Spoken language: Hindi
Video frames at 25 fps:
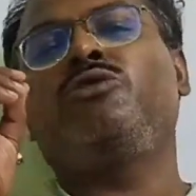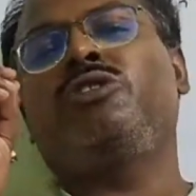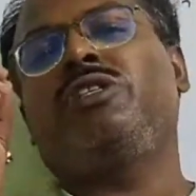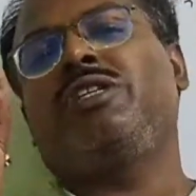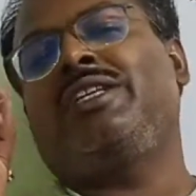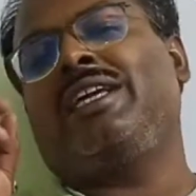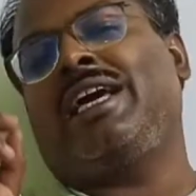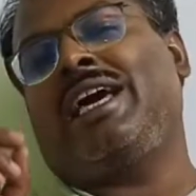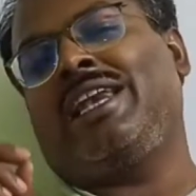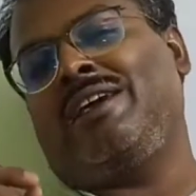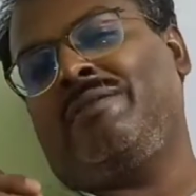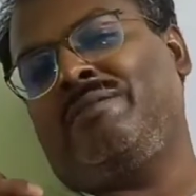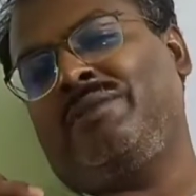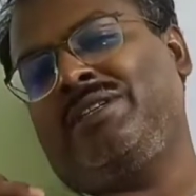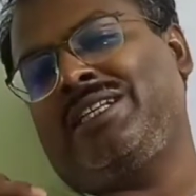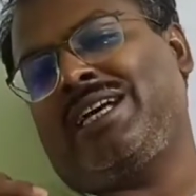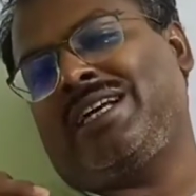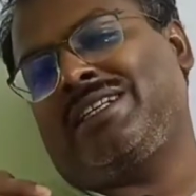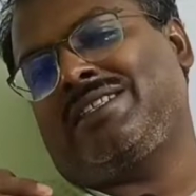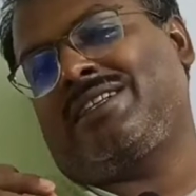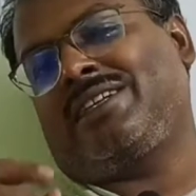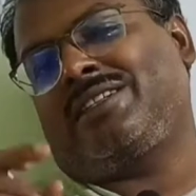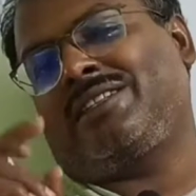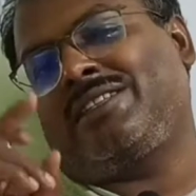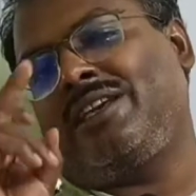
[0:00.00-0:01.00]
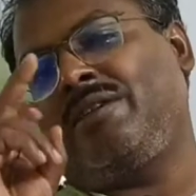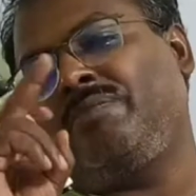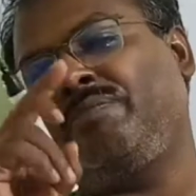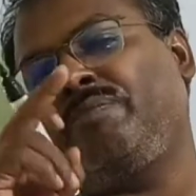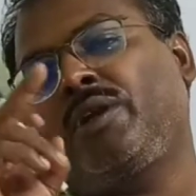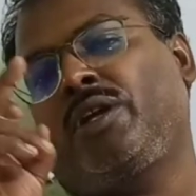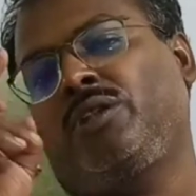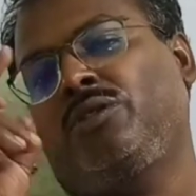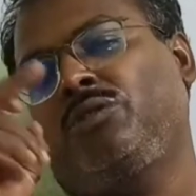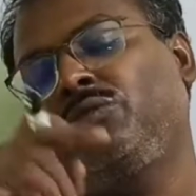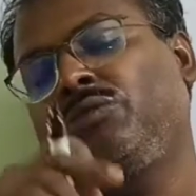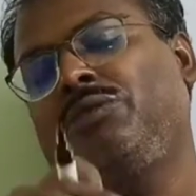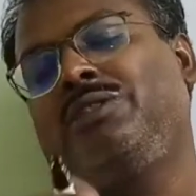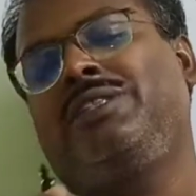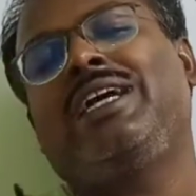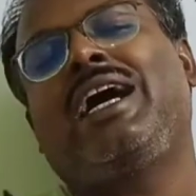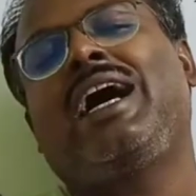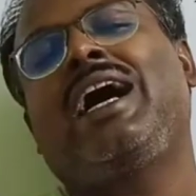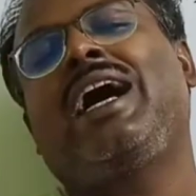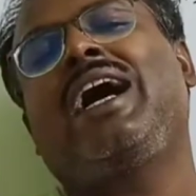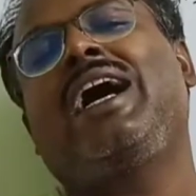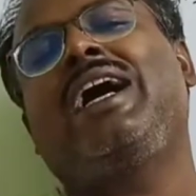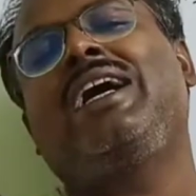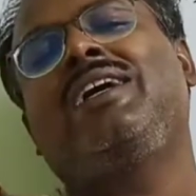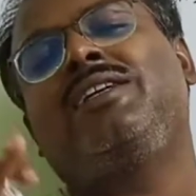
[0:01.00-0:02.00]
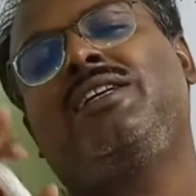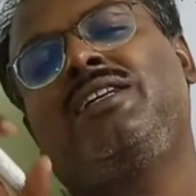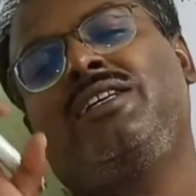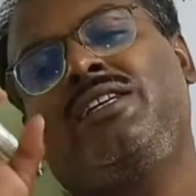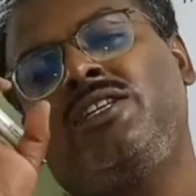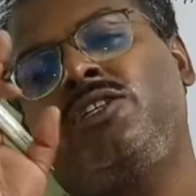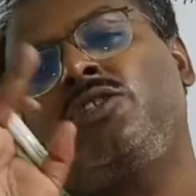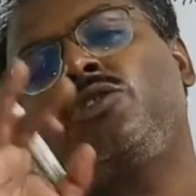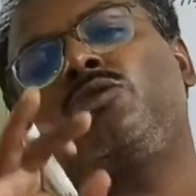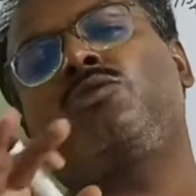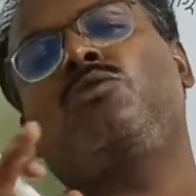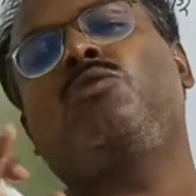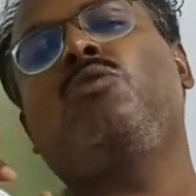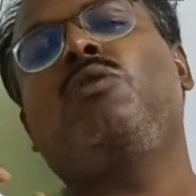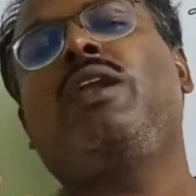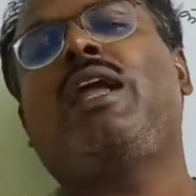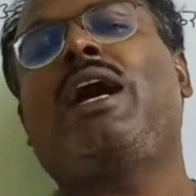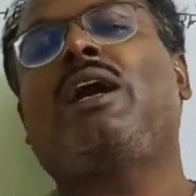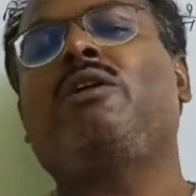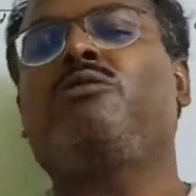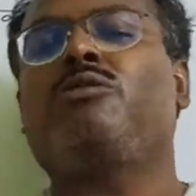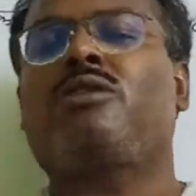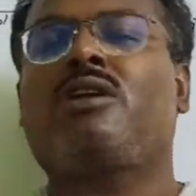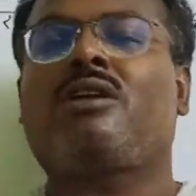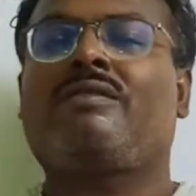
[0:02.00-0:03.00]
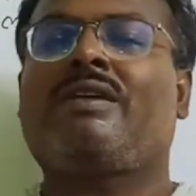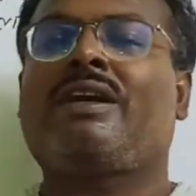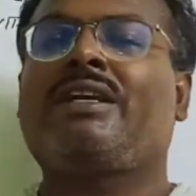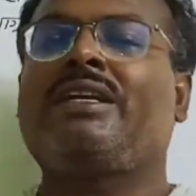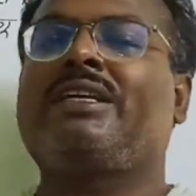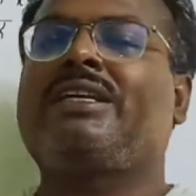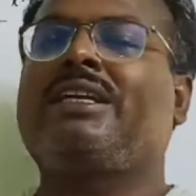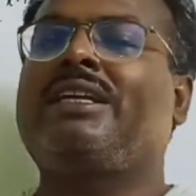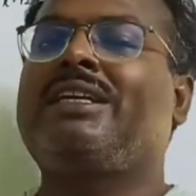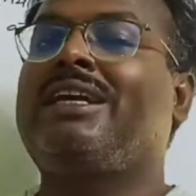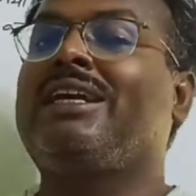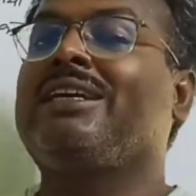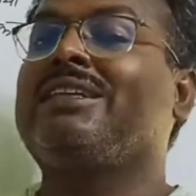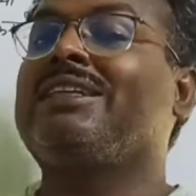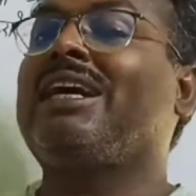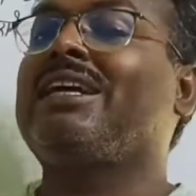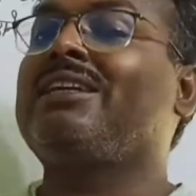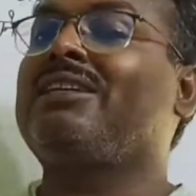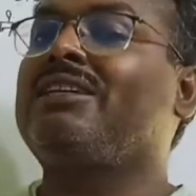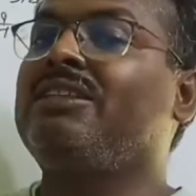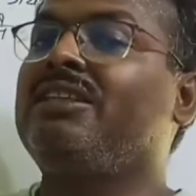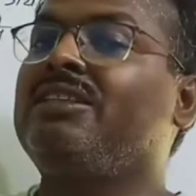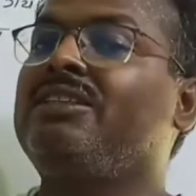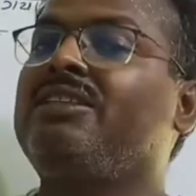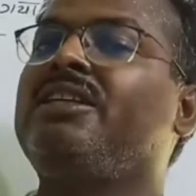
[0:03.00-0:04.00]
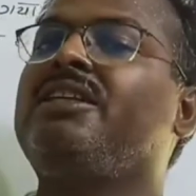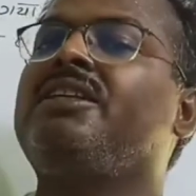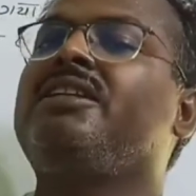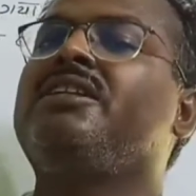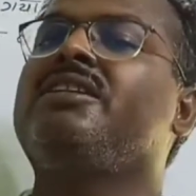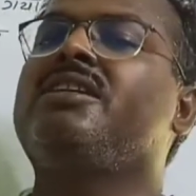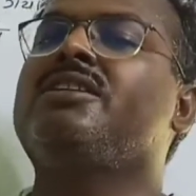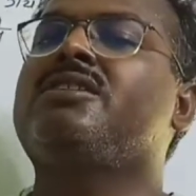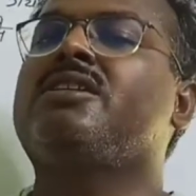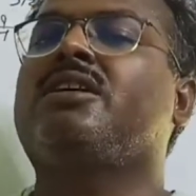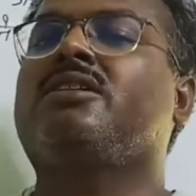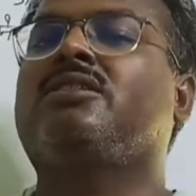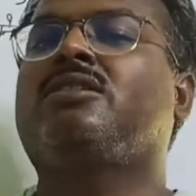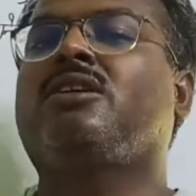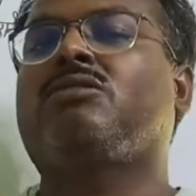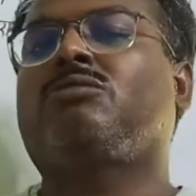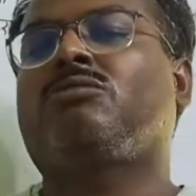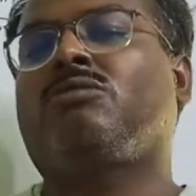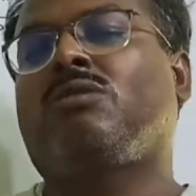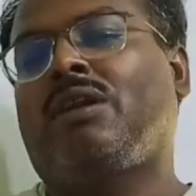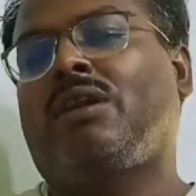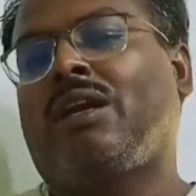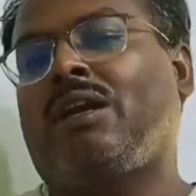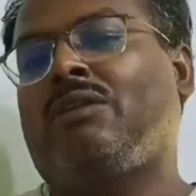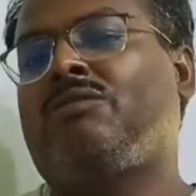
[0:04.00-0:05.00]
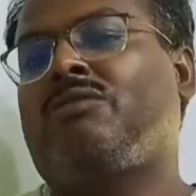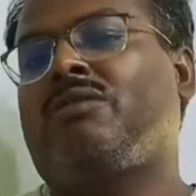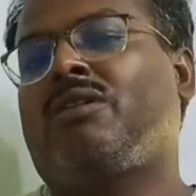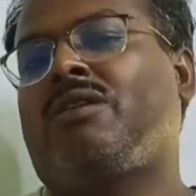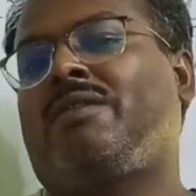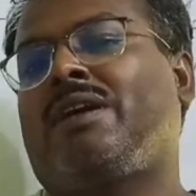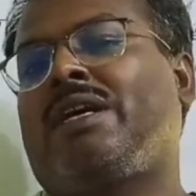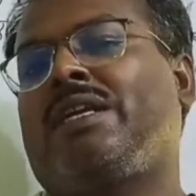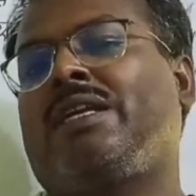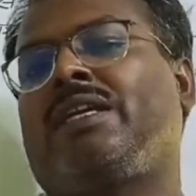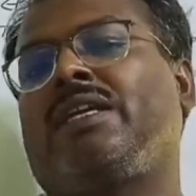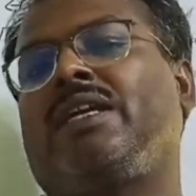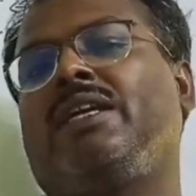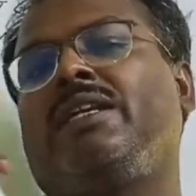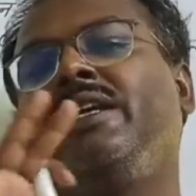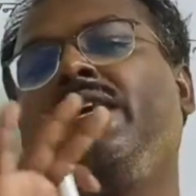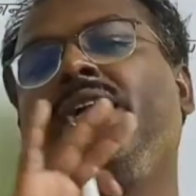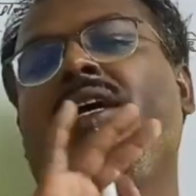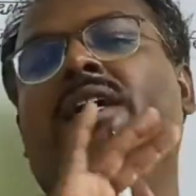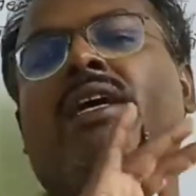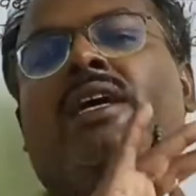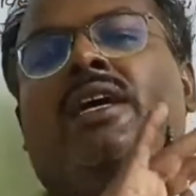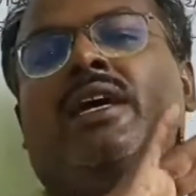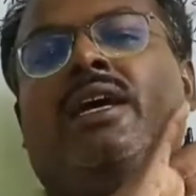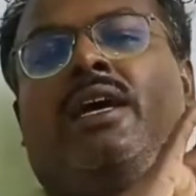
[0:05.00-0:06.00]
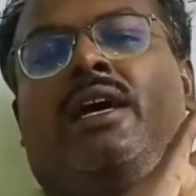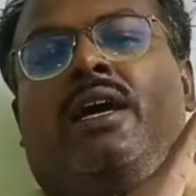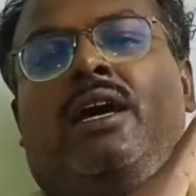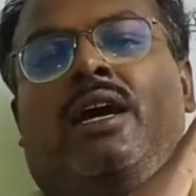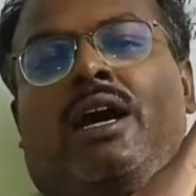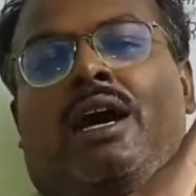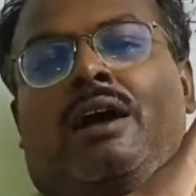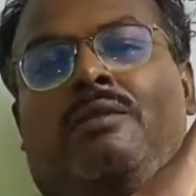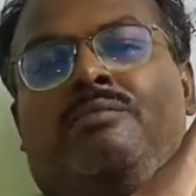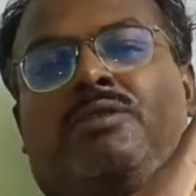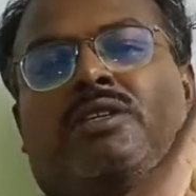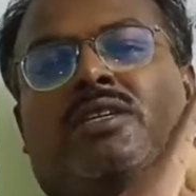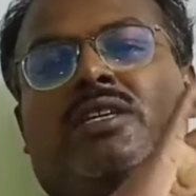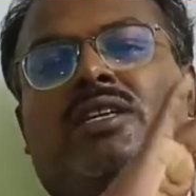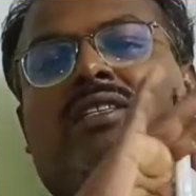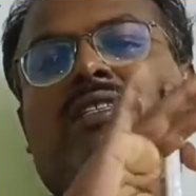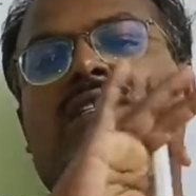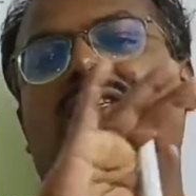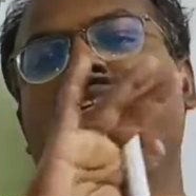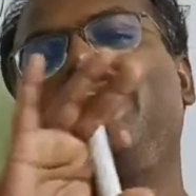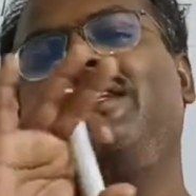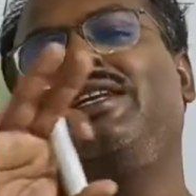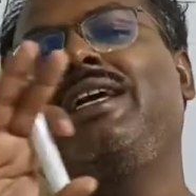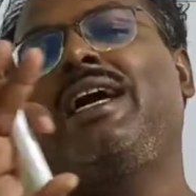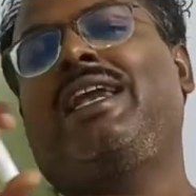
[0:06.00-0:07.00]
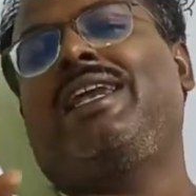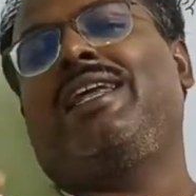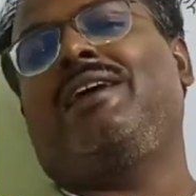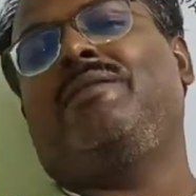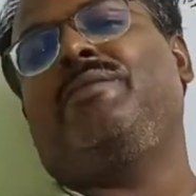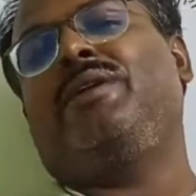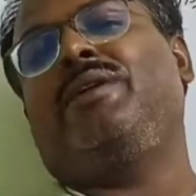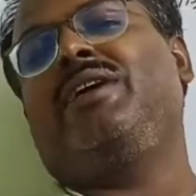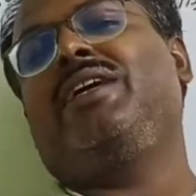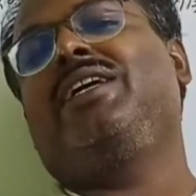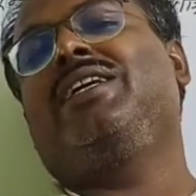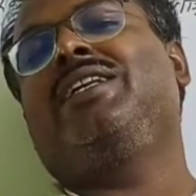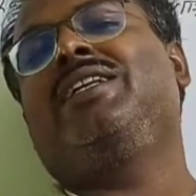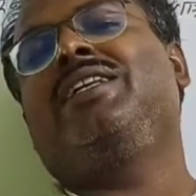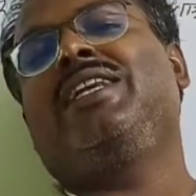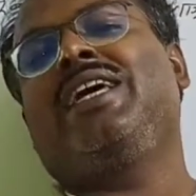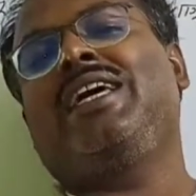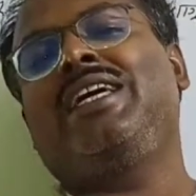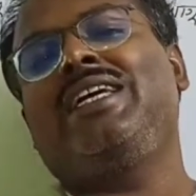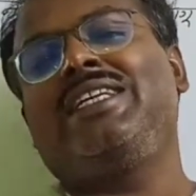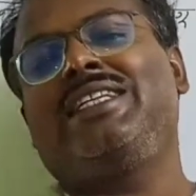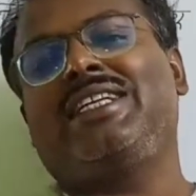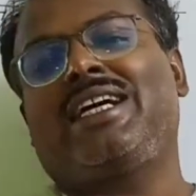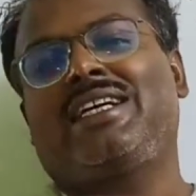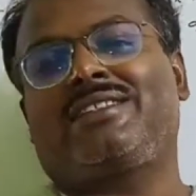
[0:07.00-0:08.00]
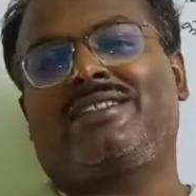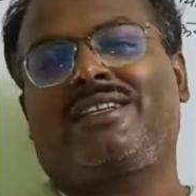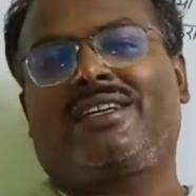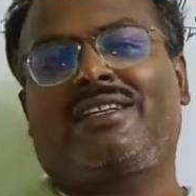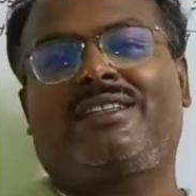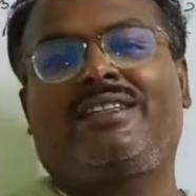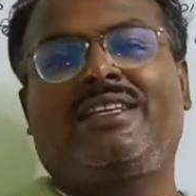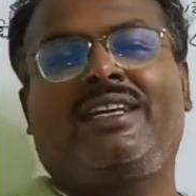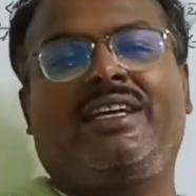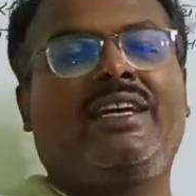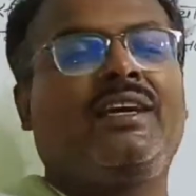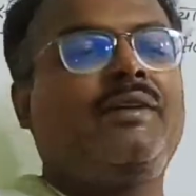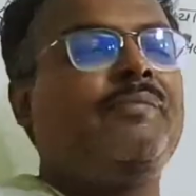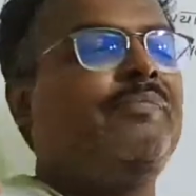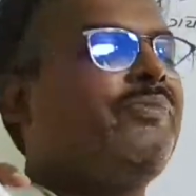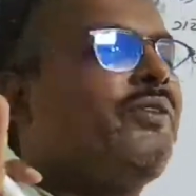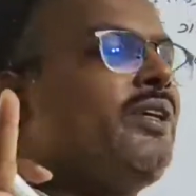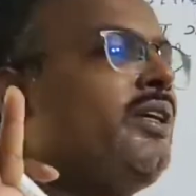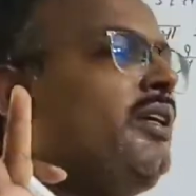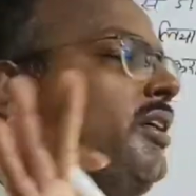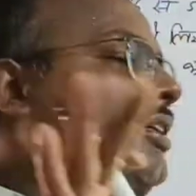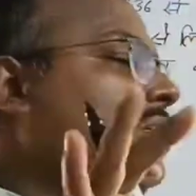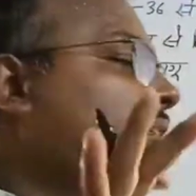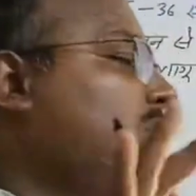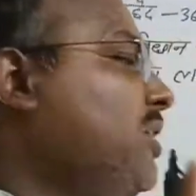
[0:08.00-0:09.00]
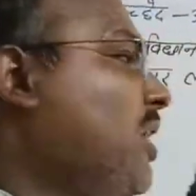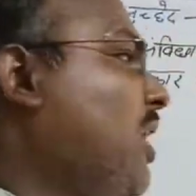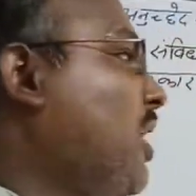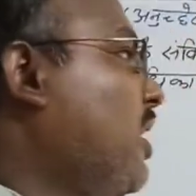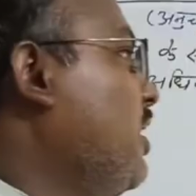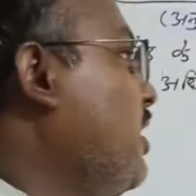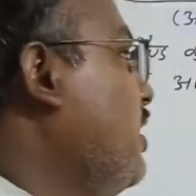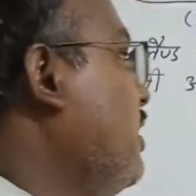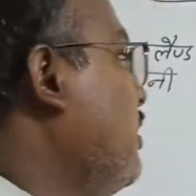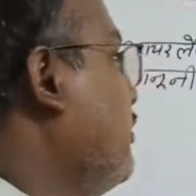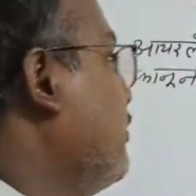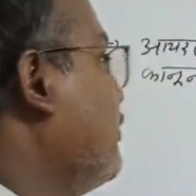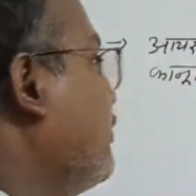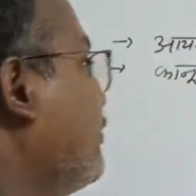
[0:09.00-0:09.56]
उच्च न्यायालय में जा सकते हैं परंतु यहाँ इसको लागू करवाने के लिए अर्थात नीति निर्देशक तत्व को लागू करवाने के लिए हम किसी न्यायालय में नहीं जा सकते हैं यह